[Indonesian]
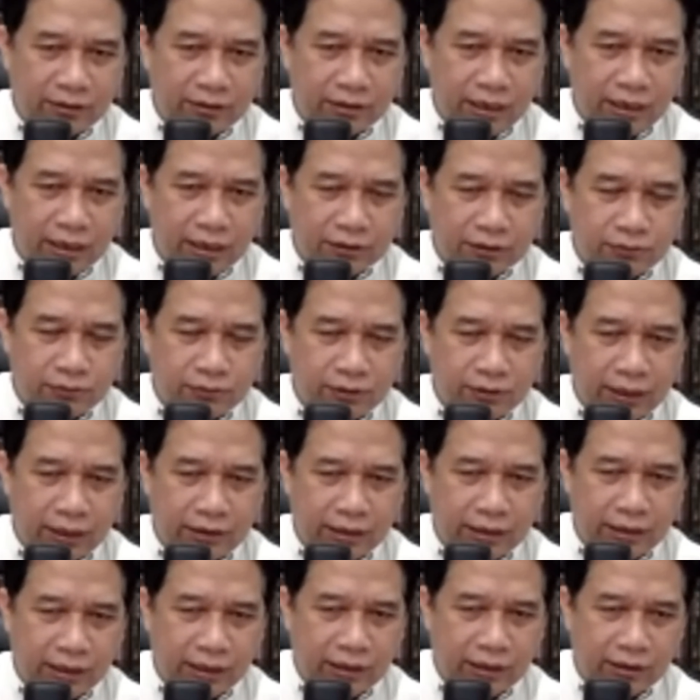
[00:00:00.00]
negara sudah
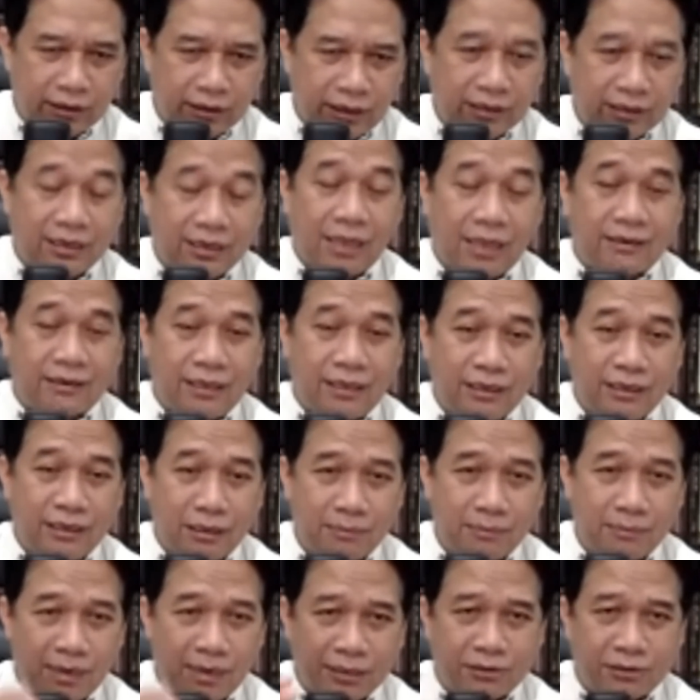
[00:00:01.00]
dikatakan katanya
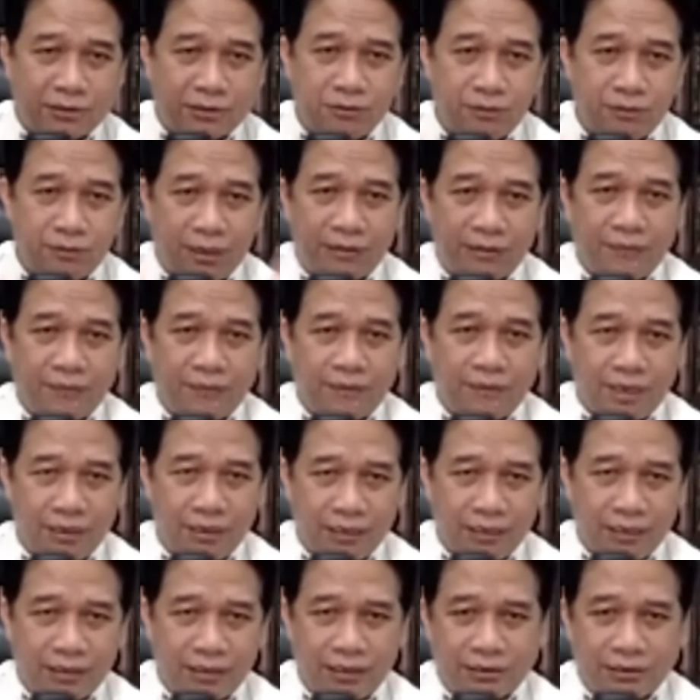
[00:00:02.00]
maju,
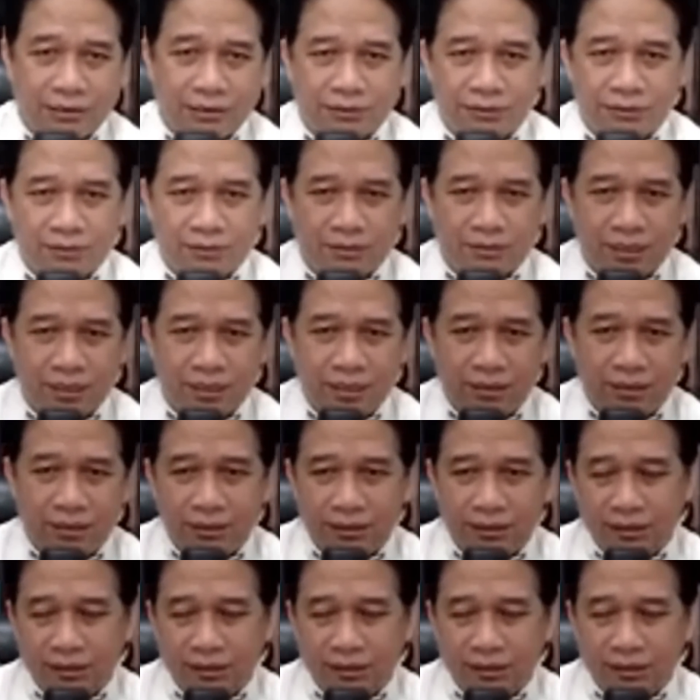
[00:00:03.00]
adudaya, dan seterusnya,